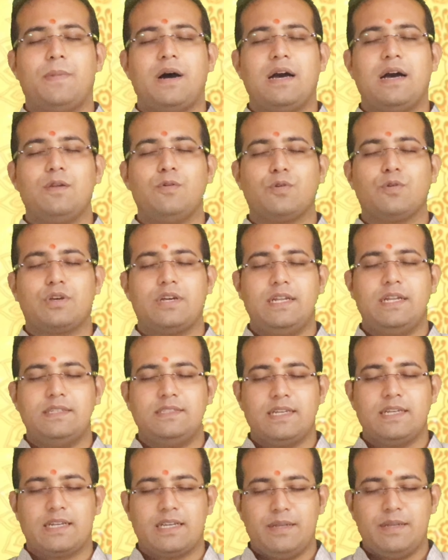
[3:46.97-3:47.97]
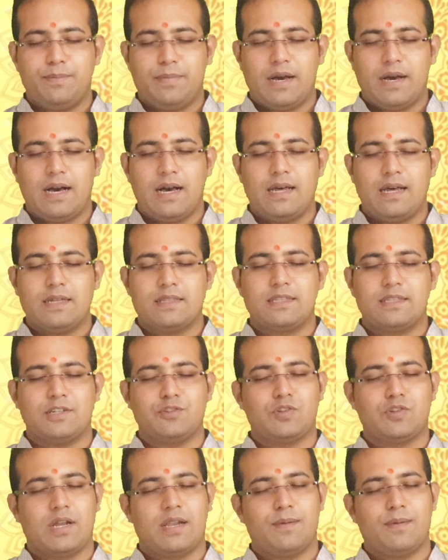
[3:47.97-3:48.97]
মা লক্ষ্মীর যে কৃপা তা
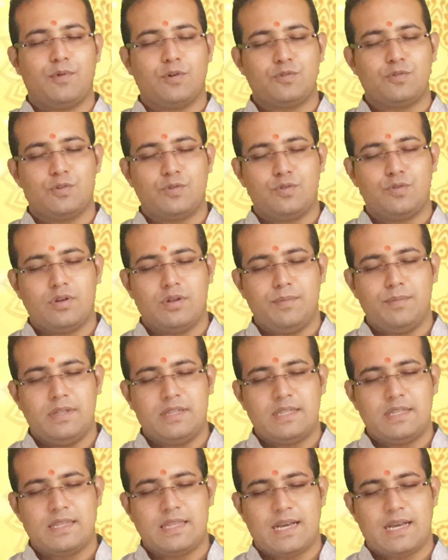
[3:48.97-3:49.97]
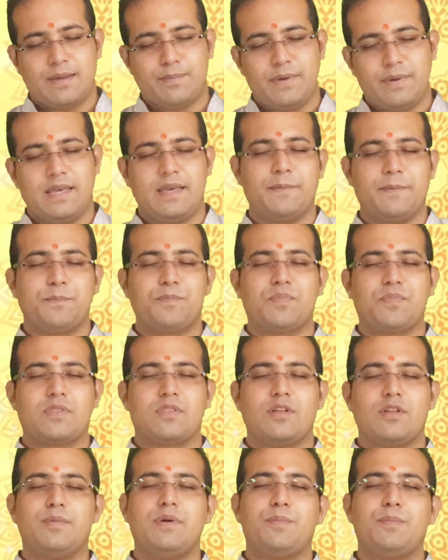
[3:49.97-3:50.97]
সারা বছর ধরে মিলতে থাকবে
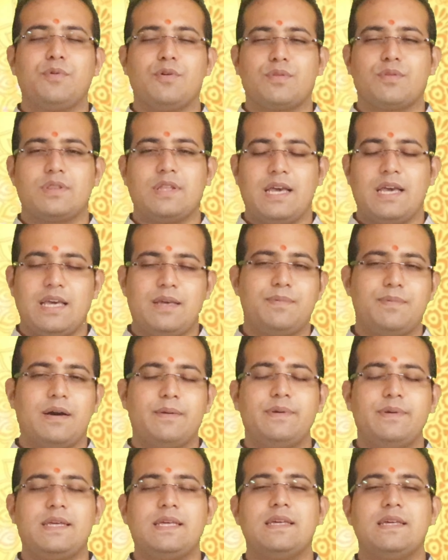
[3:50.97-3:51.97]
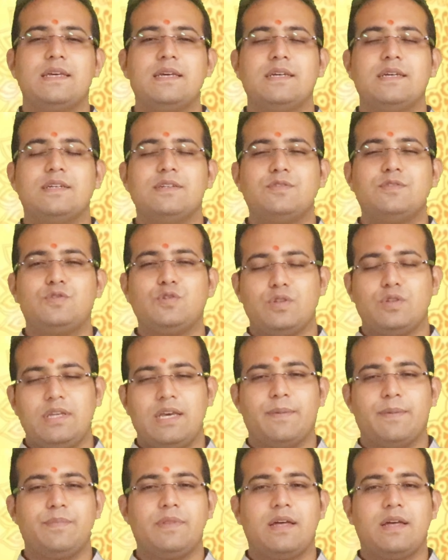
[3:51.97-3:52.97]
তবে প্রত্যাহিকভাবে যদি
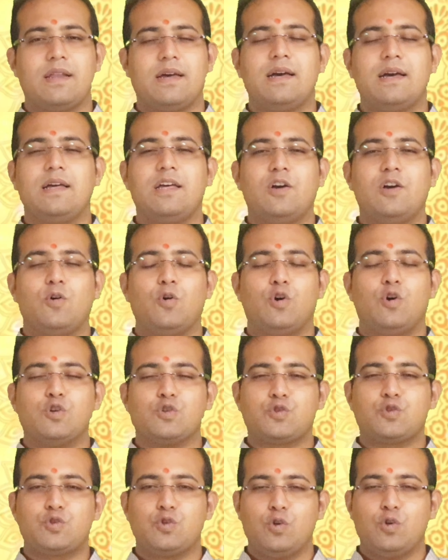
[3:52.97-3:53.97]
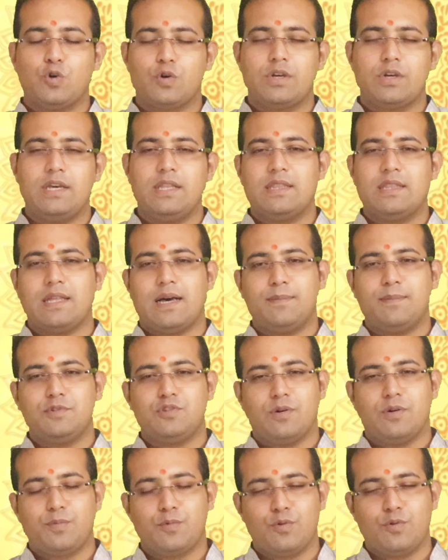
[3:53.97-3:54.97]
আপনারা অষ্টলক্ষ্মীর নাম
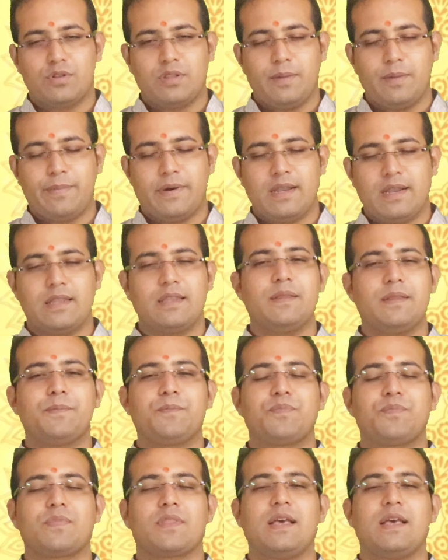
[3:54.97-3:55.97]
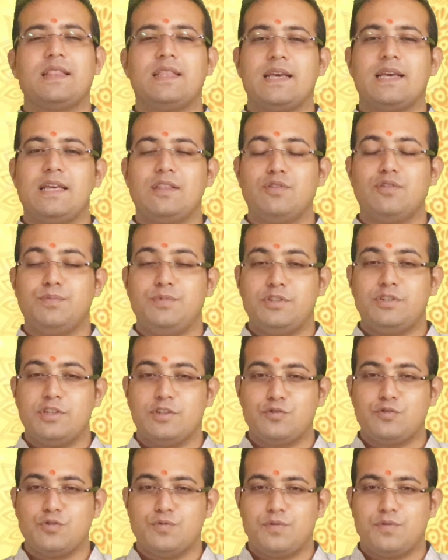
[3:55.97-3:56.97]
জপ করতে পারেন এতে কিন্তু
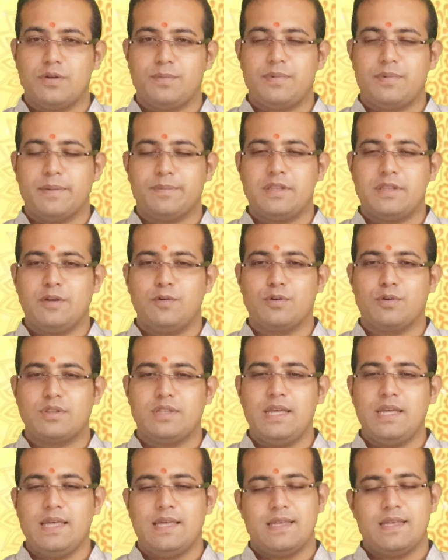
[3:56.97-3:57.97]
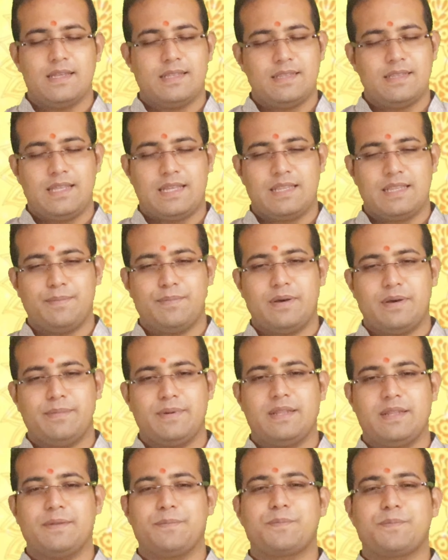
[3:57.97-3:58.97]
বিশেষ সুফল প্রাপ্তি ঘটতে দেখতে
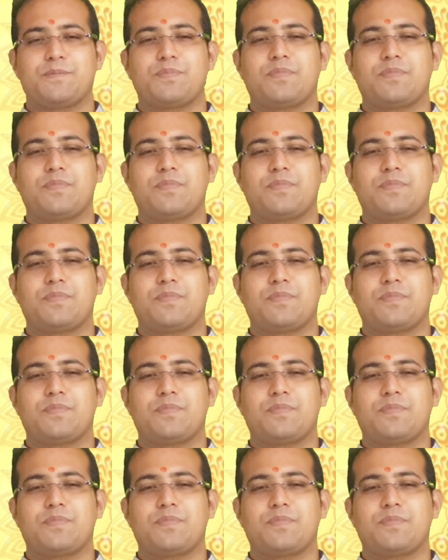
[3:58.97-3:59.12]
পাবেন